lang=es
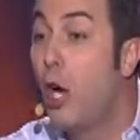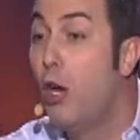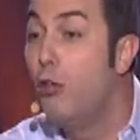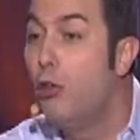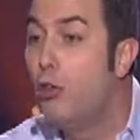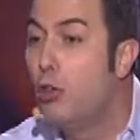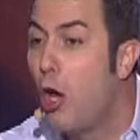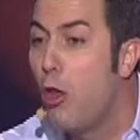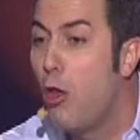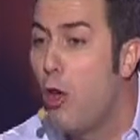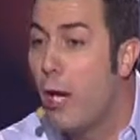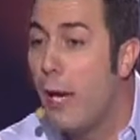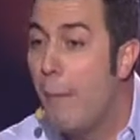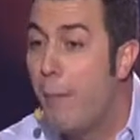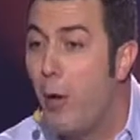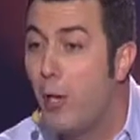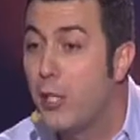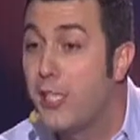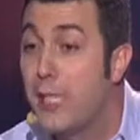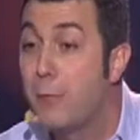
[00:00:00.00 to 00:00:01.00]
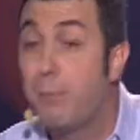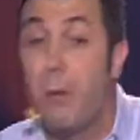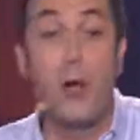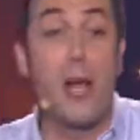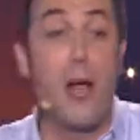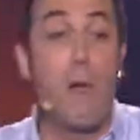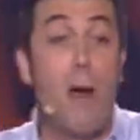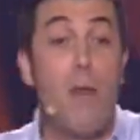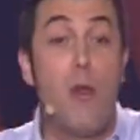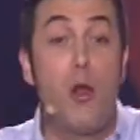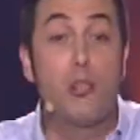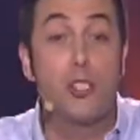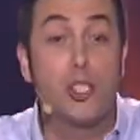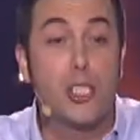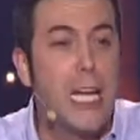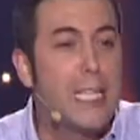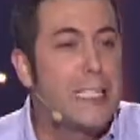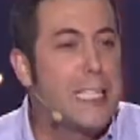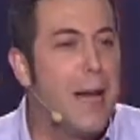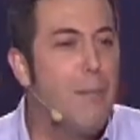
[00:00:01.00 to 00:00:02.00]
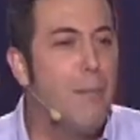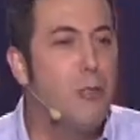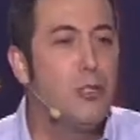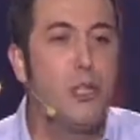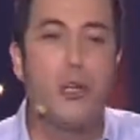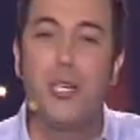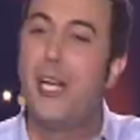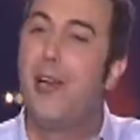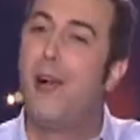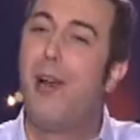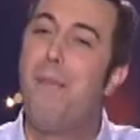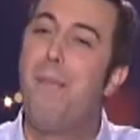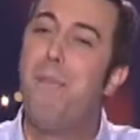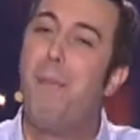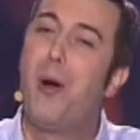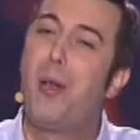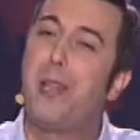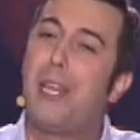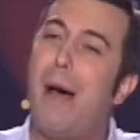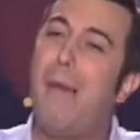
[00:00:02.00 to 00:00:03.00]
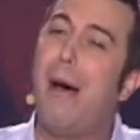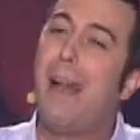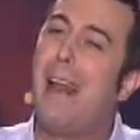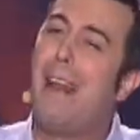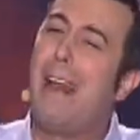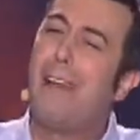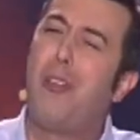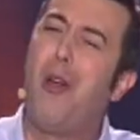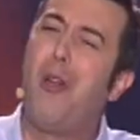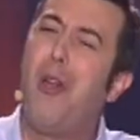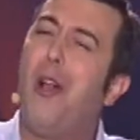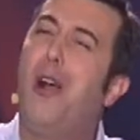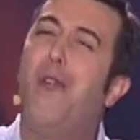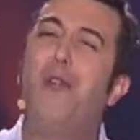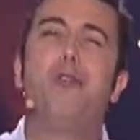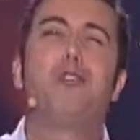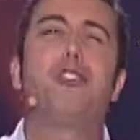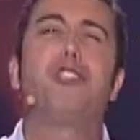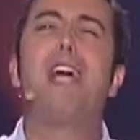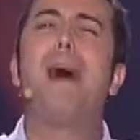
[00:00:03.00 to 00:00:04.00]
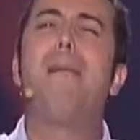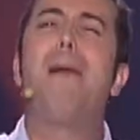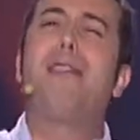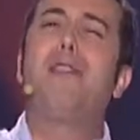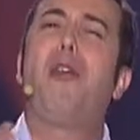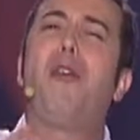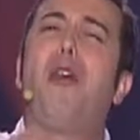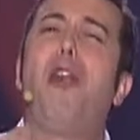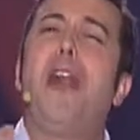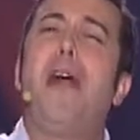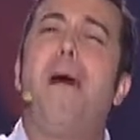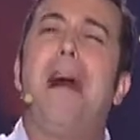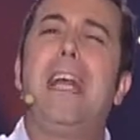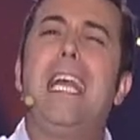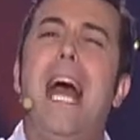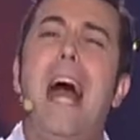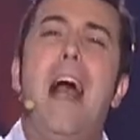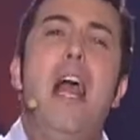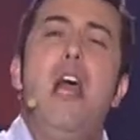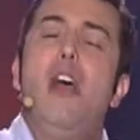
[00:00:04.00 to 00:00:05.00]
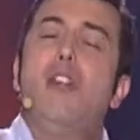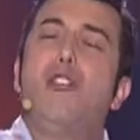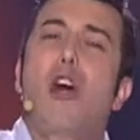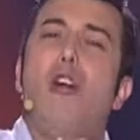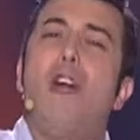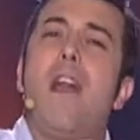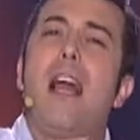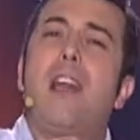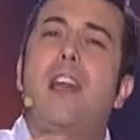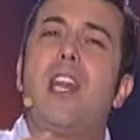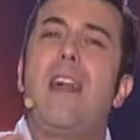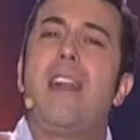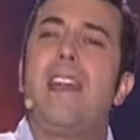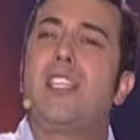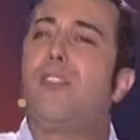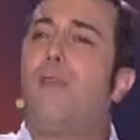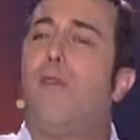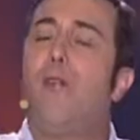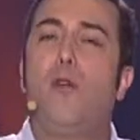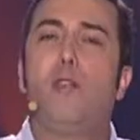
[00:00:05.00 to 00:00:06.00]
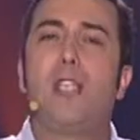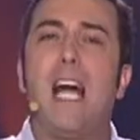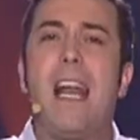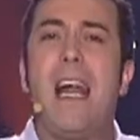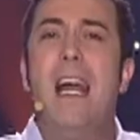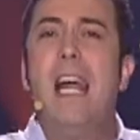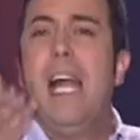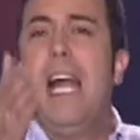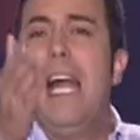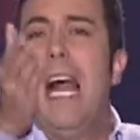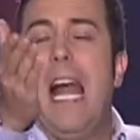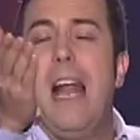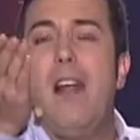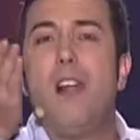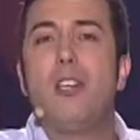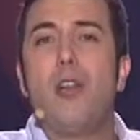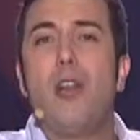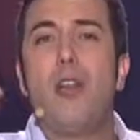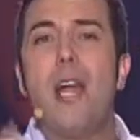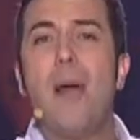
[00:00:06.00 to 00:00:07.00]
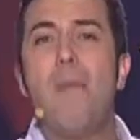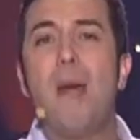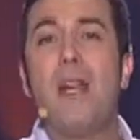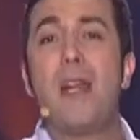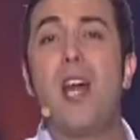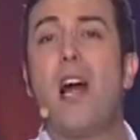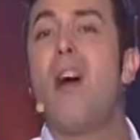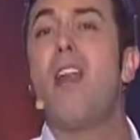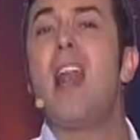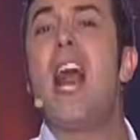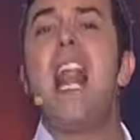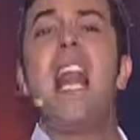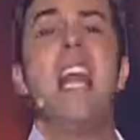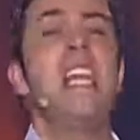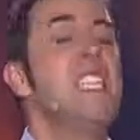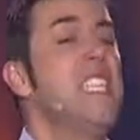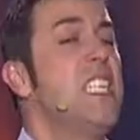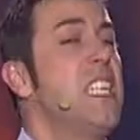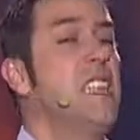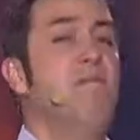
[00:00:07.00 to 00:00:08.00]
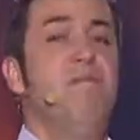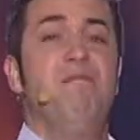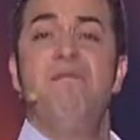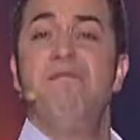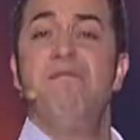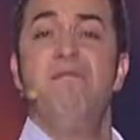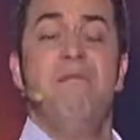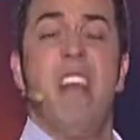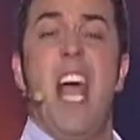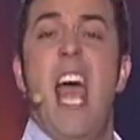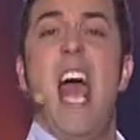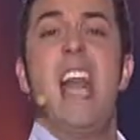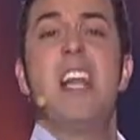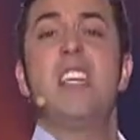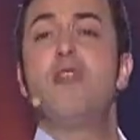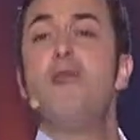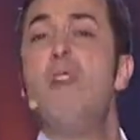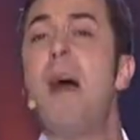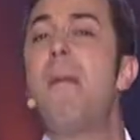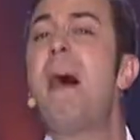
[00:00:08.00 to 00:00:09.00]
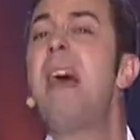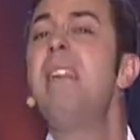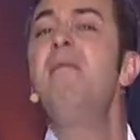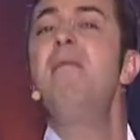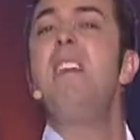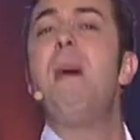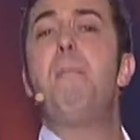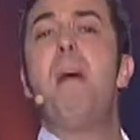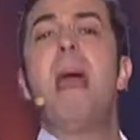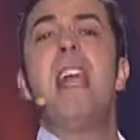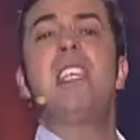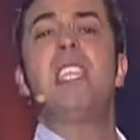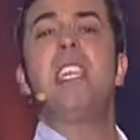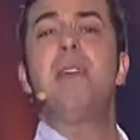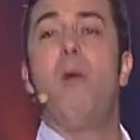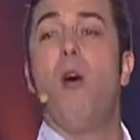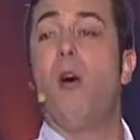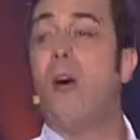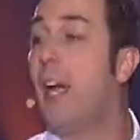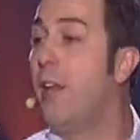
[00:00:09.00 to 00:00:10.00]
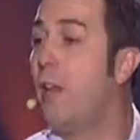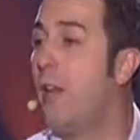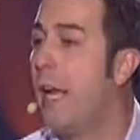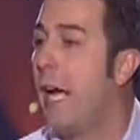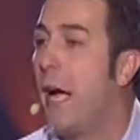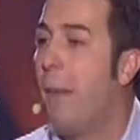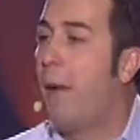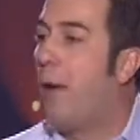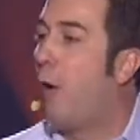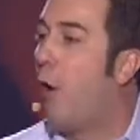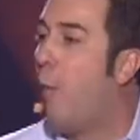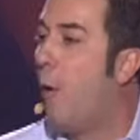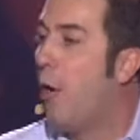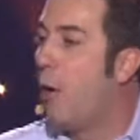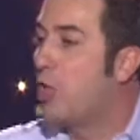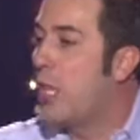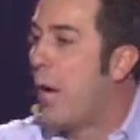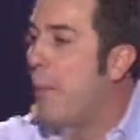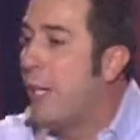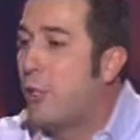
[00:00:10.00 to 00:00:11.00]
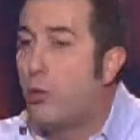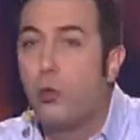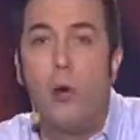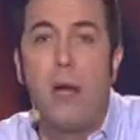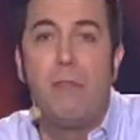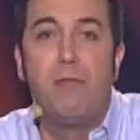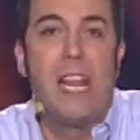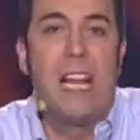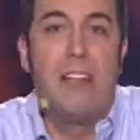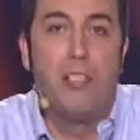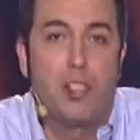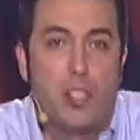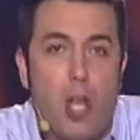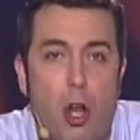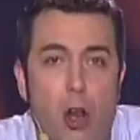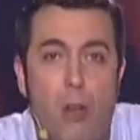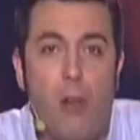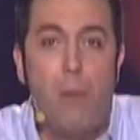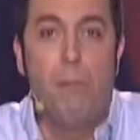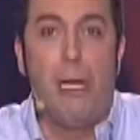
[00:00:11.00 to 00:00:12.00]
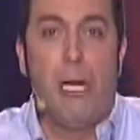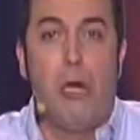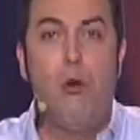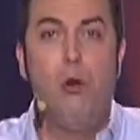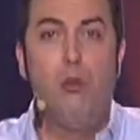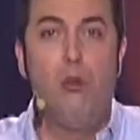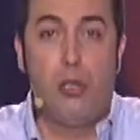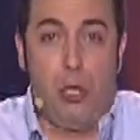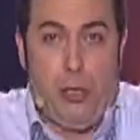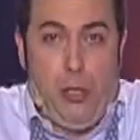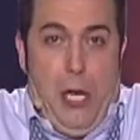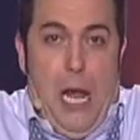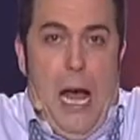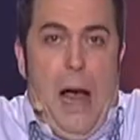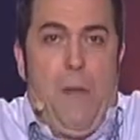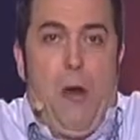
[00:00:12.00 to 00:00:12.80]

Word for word: son todos reproches, porque cuando nos casamos, oye, no le importaba nada, todo le gustaba, todo le valía, todo lo hacía disfrutar. El otro día me dice, Corrales, eres un amante pésimo. Que yo dije, pero ¿cómo lo sabes tú en tan solo dos minutos?